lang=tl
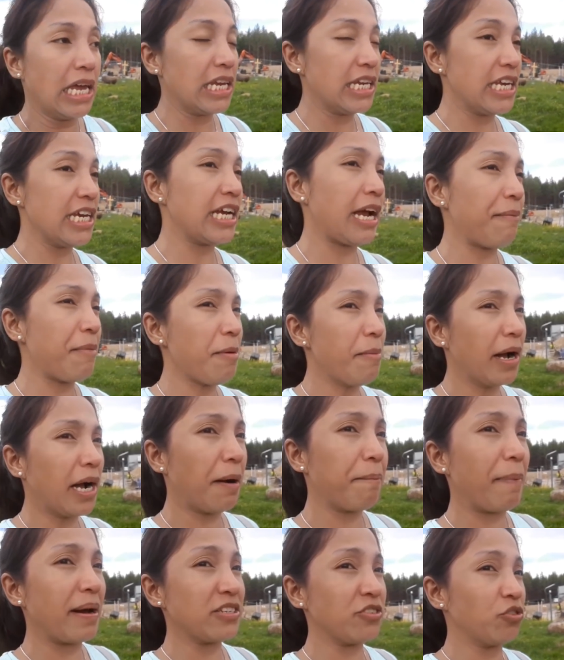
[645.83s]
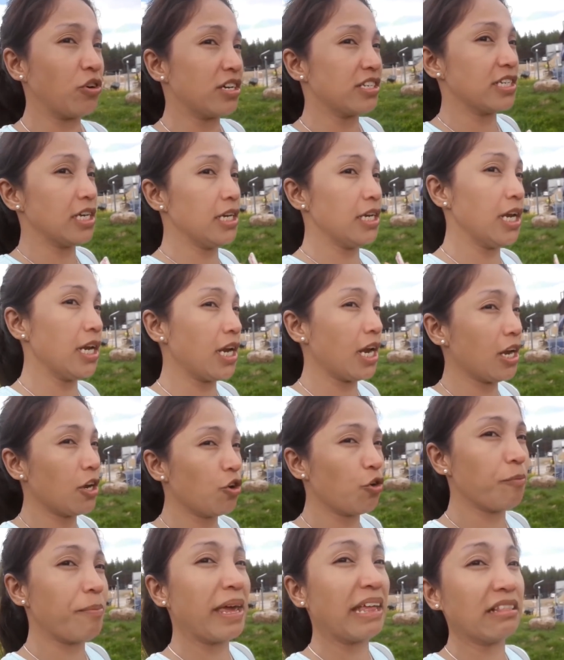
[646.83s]
Hindi kami makapasok kasi
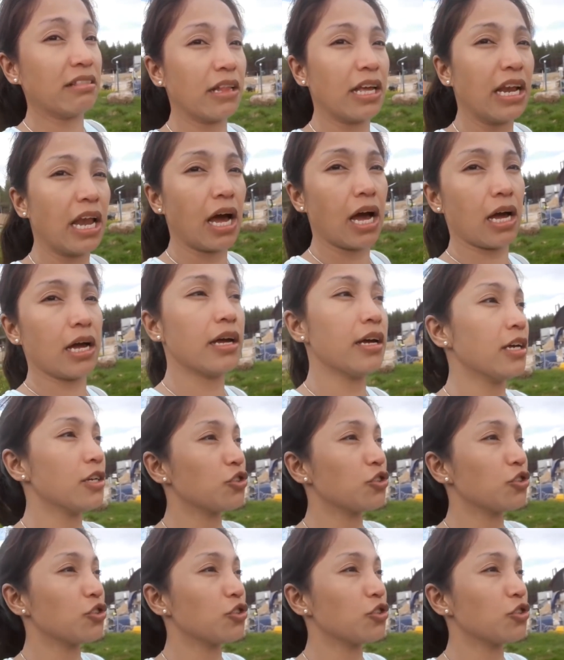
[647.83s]
nirenovate nila.